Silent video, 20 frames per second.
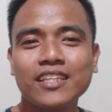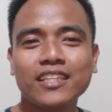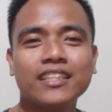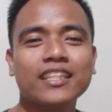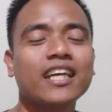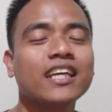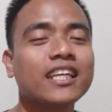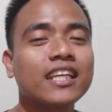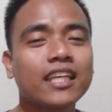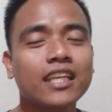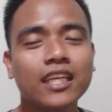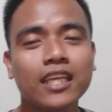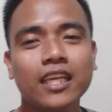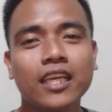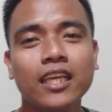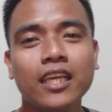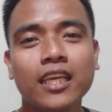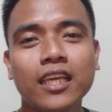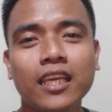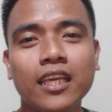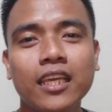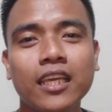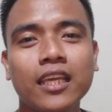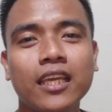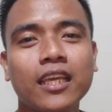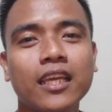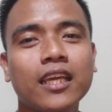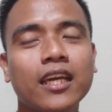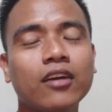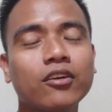
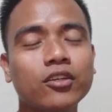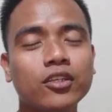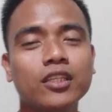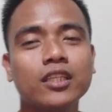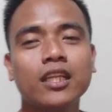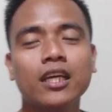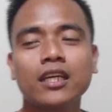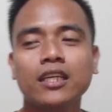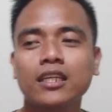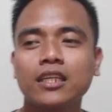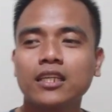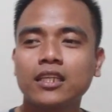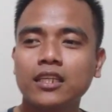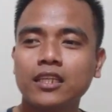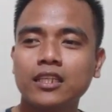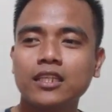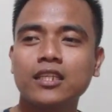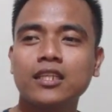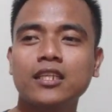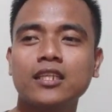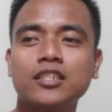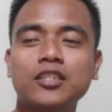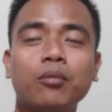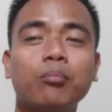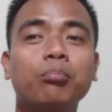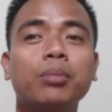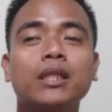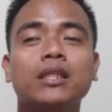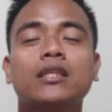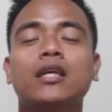nakiki ako ay
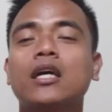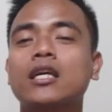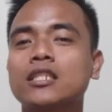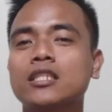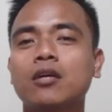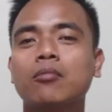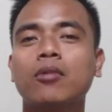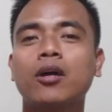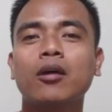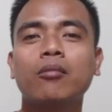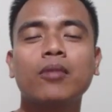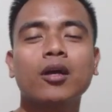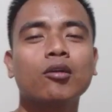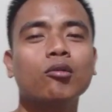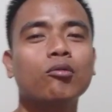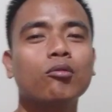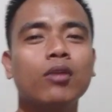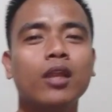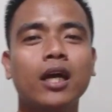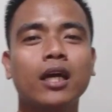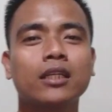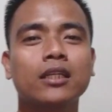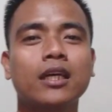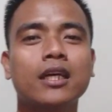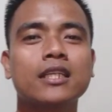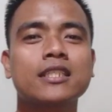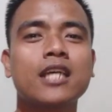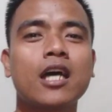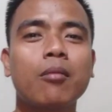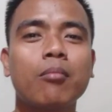nakikisimpat sa mga magulang
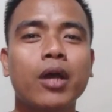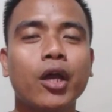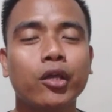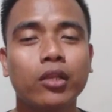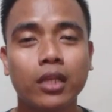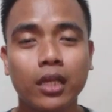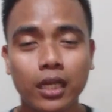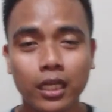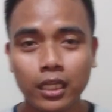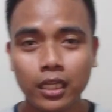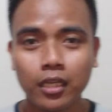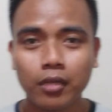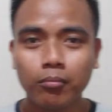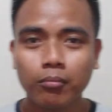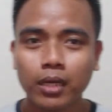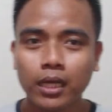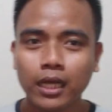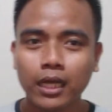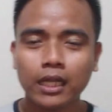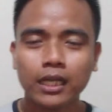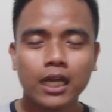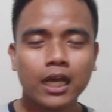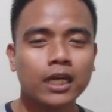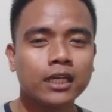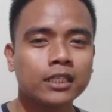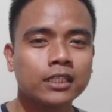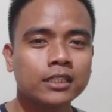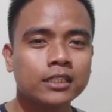nakasama ngayon ng kanilang mga anak